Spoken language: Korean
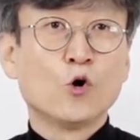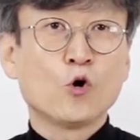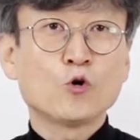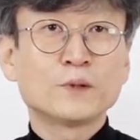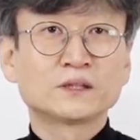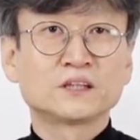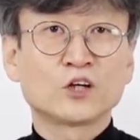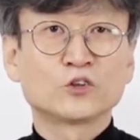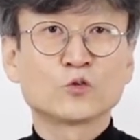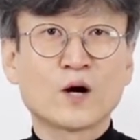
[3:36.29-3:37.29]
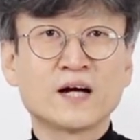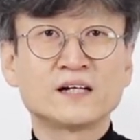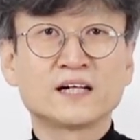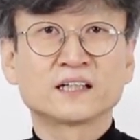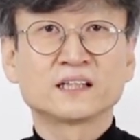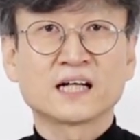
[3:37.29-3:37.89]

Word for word: 호흡에서 나오는 과일 향이